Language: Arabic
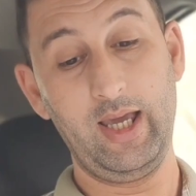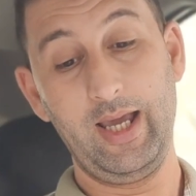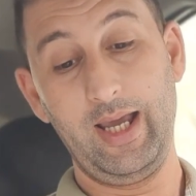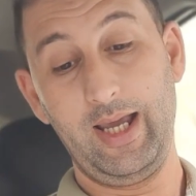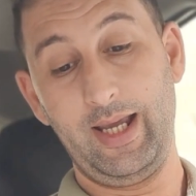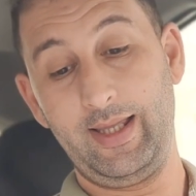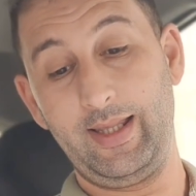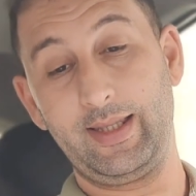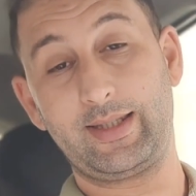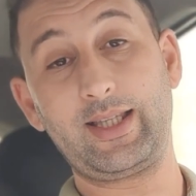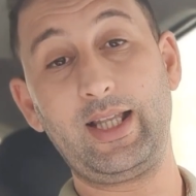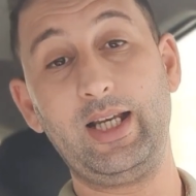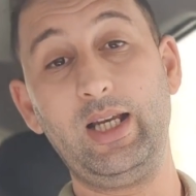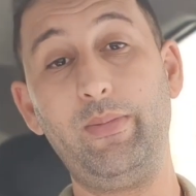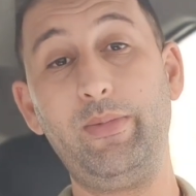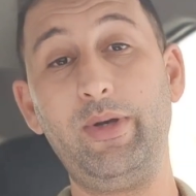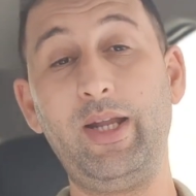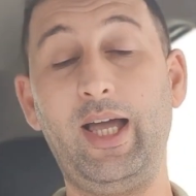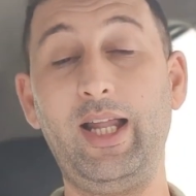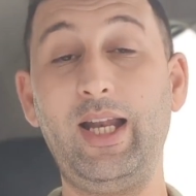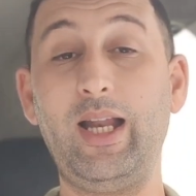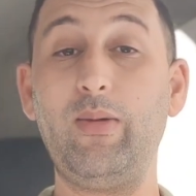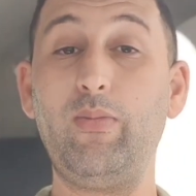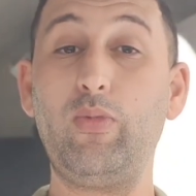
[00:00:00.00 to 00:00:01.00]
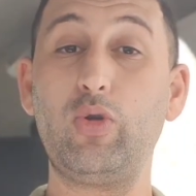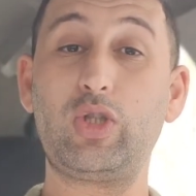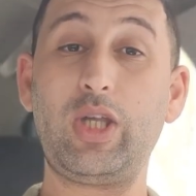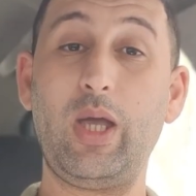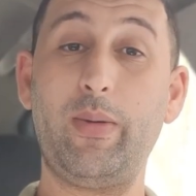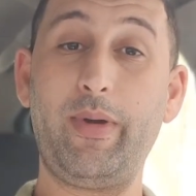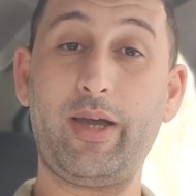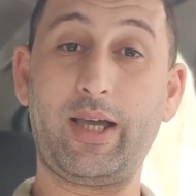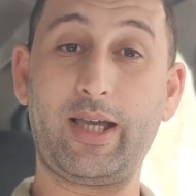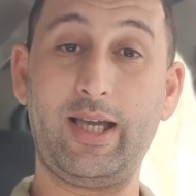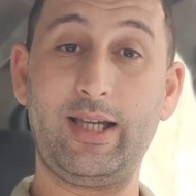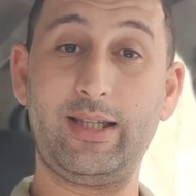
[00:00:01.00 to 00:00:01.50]
اذا تكلمنا على
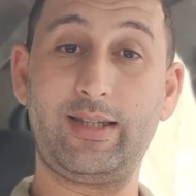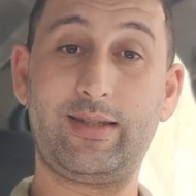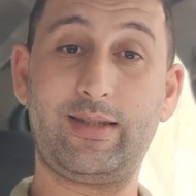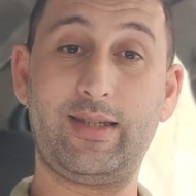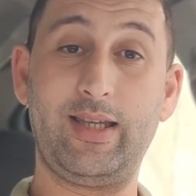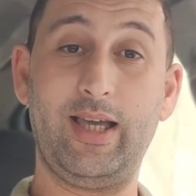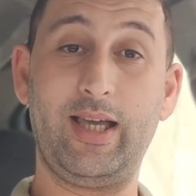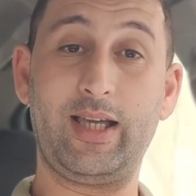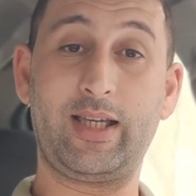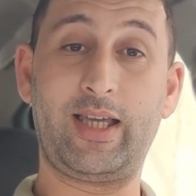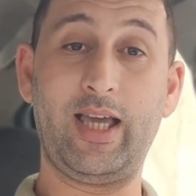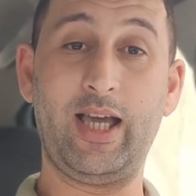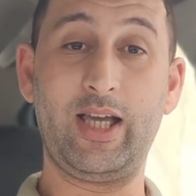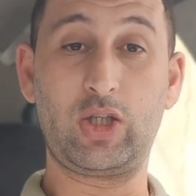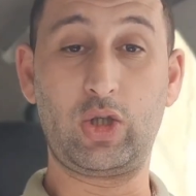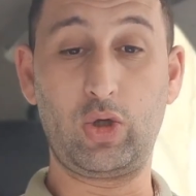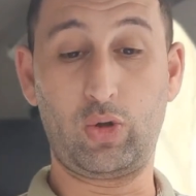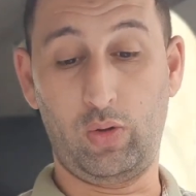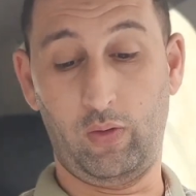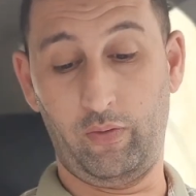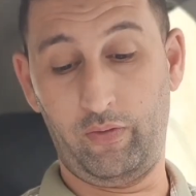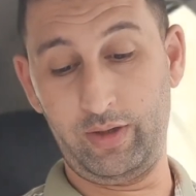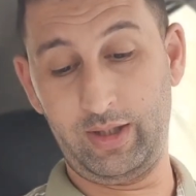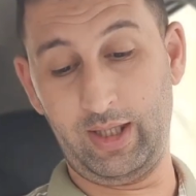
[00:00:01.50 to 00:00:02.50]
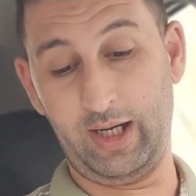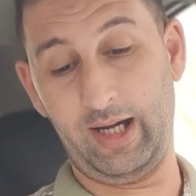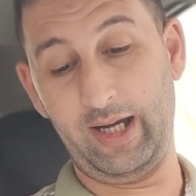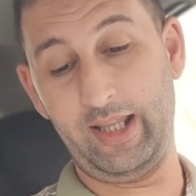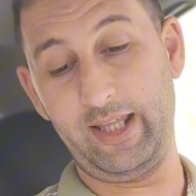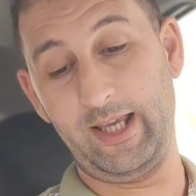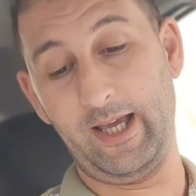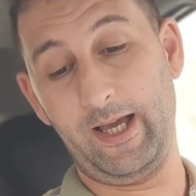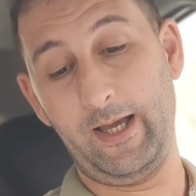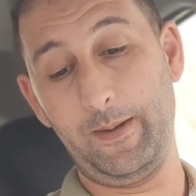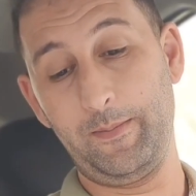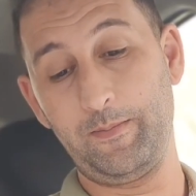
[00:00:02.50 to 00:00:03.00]
المسابقه كاس
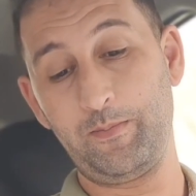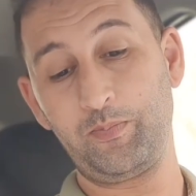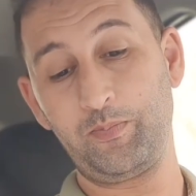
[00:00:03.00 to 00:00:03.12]
الكونفدراليه